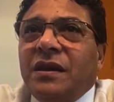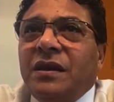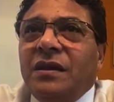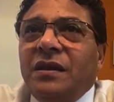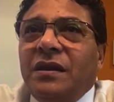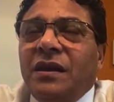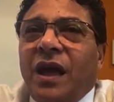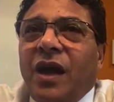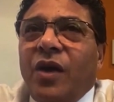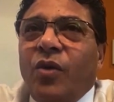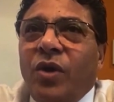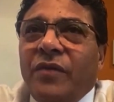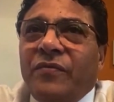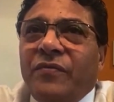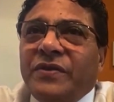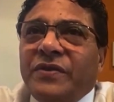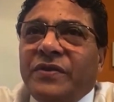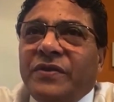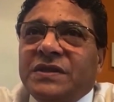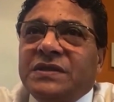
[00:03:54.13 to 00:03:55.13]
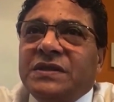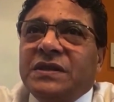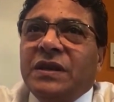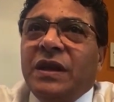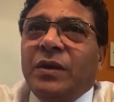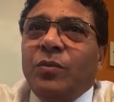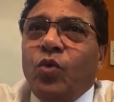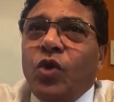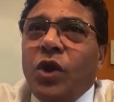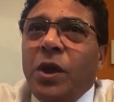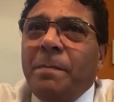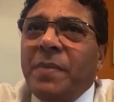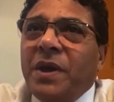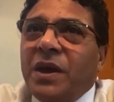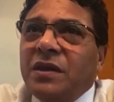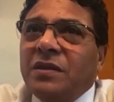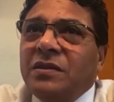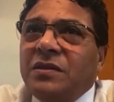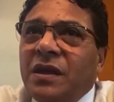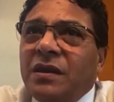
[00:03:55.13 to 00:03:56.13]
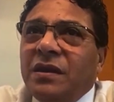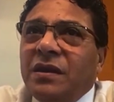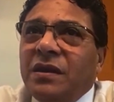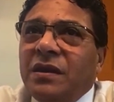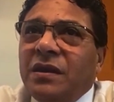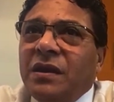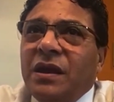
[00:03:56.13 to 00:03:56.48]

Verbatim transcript: الحوافز مهمه جدا